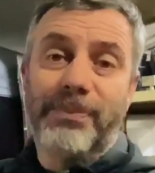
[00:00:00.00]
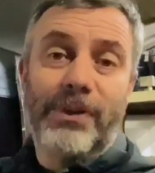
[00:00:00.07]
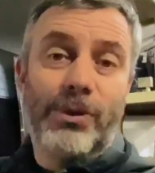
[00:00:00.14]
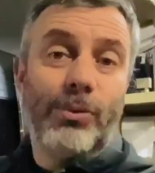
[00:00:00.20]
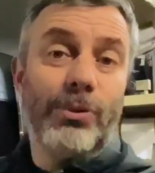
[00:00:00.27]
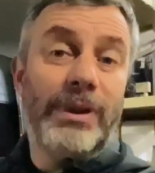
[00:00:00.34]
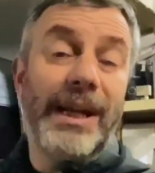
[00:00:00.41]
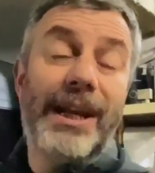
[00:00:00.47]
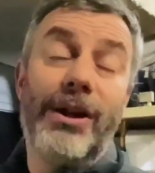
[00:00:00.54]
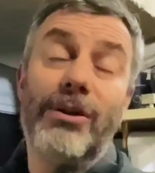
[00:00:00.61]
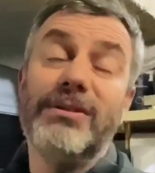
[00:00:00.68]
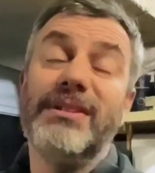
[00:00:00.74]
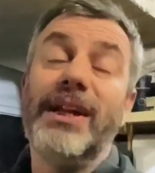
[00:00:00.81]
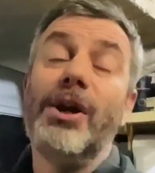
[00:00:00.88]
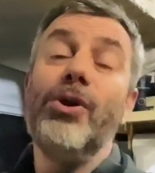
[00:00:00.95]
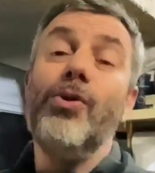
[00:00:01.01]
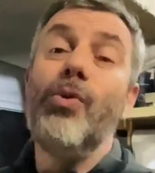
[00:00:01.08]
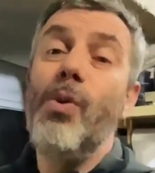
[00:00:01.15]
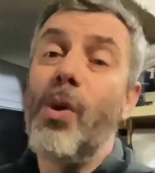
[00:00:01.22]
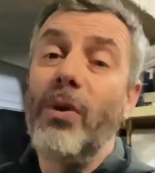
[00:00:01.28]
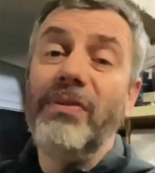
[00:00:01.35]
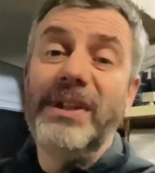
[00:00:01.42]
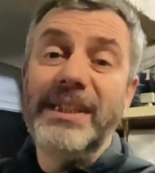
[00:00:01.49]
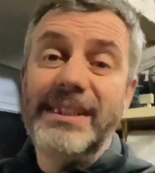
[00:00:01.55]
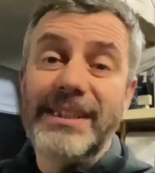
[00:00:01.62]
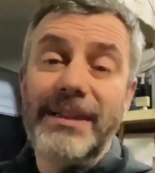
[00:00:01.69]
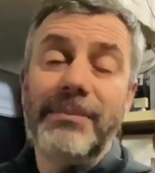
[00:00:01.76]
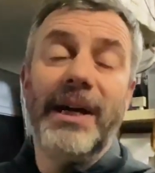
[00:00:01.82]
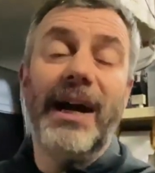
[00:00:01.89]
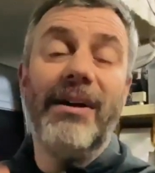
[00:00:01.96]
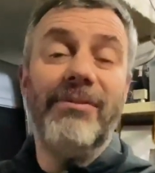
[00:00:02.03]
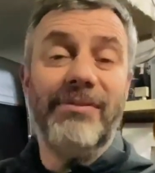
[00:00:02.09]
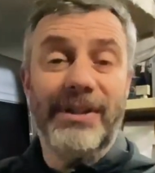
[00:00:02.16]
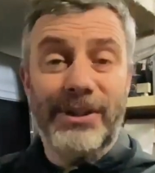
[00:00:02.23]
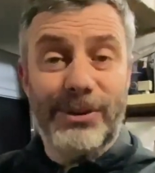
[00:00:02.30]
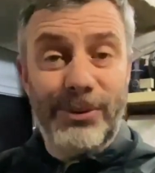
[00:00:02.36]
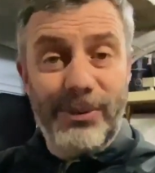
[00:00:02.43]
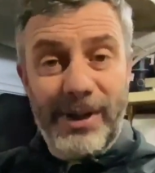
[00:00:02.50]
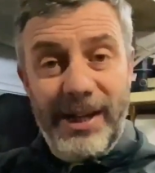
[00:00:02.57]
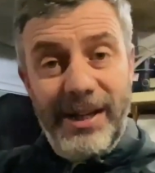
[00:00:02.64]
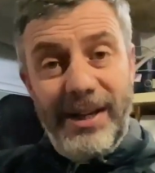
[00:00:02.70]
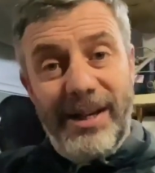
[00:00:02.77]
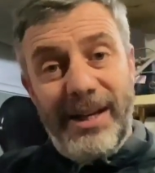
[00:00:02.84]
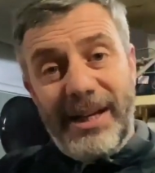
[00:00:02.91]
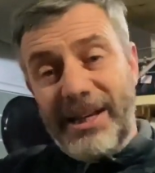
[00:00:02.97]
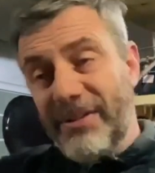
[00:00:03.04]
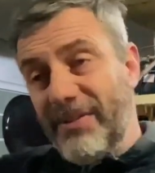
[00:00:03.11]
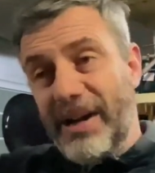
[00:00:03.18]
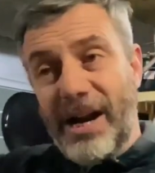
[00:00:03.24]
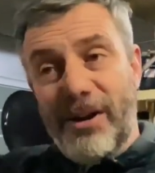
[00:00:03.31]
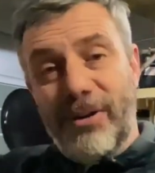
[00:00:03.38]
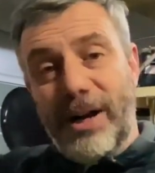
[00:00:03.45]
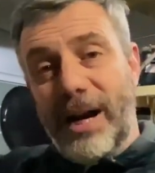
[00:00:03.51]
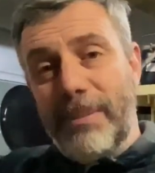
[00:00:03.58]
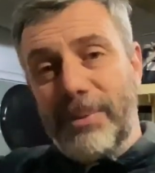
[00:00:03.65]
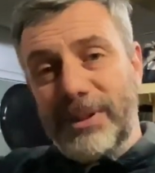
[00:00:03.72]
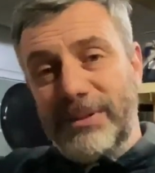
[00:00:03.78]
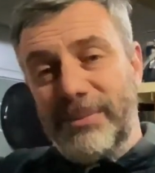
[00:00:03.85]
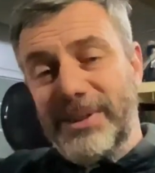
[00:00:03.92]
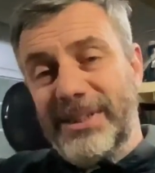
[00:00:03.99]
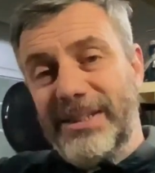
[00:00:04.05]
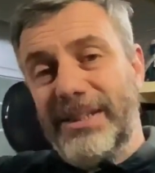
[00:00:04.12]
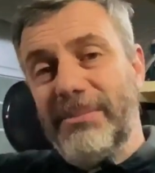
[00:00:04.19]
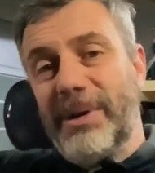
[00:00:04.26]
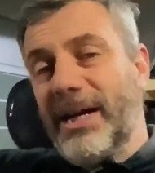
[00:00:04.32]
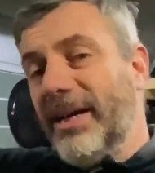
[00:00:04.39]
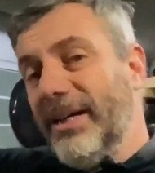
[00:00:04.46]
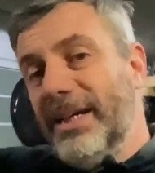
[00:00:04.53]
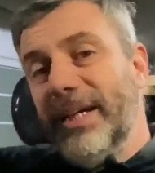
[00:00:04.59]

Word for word: tutte le nostre nuovissime avventure che verranno nelle prossime settimane.